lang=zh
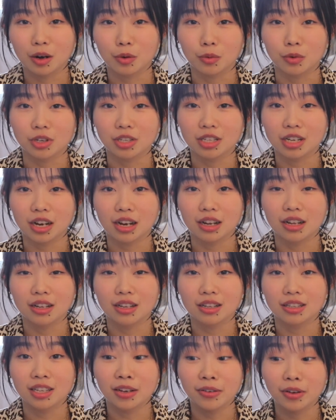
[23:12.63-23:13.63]
到我这样，
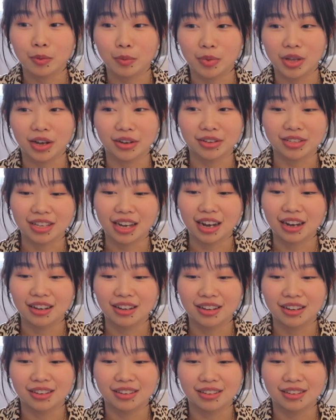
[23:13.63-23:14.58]
千万不要想，